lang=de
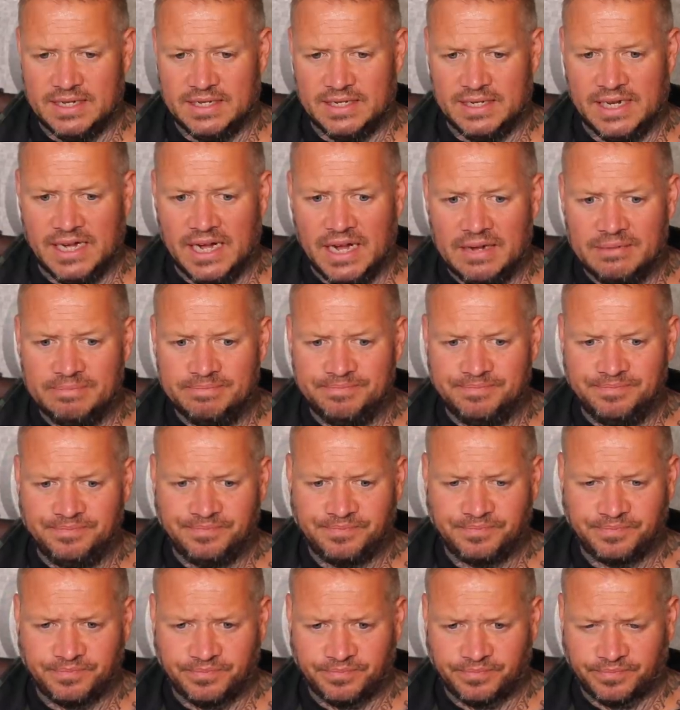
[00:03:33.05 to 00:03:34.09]

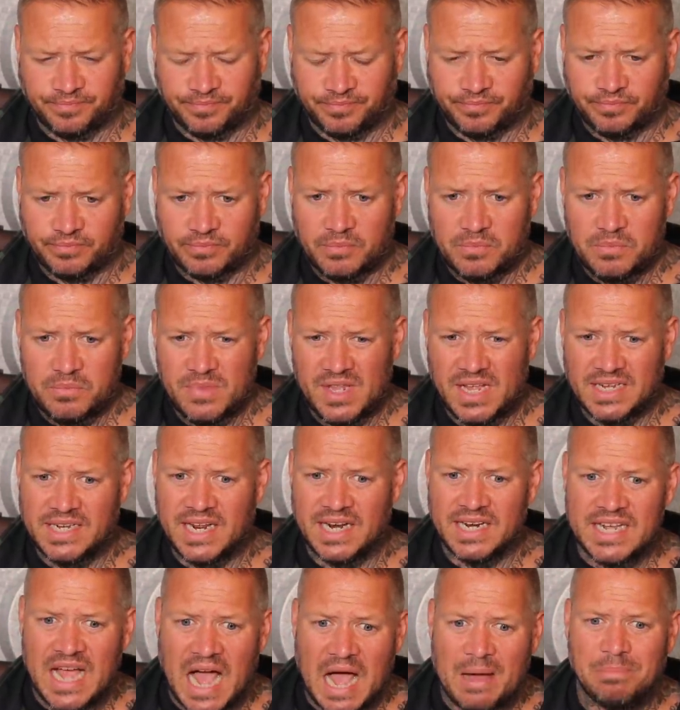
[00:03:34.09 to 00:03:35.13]
Ähm,
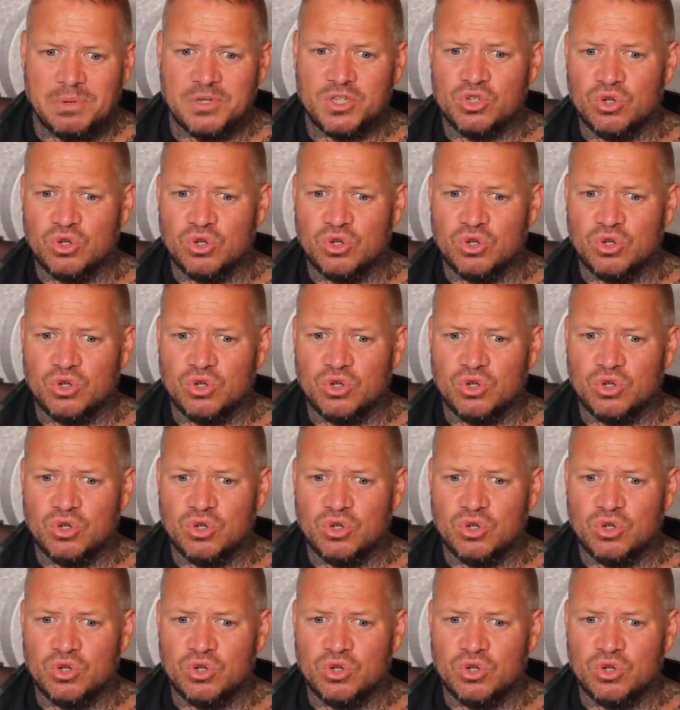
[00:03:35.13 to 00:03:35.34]
dann gab